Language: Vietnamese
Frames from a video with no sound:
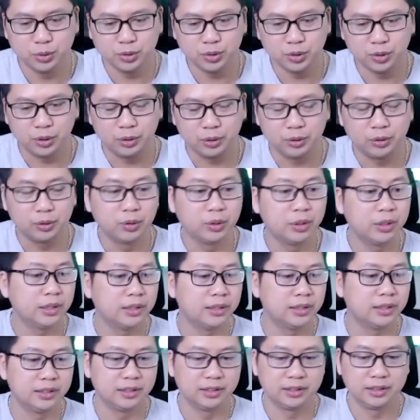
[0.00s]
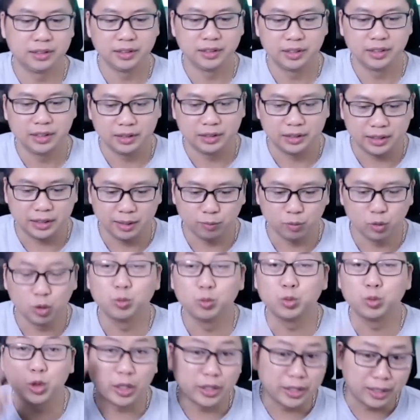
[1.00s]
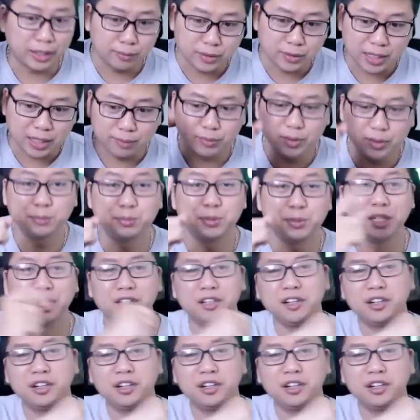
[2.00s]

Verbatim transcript: rồi ôi tiếp tục cho anh em xem tiếp trận nữa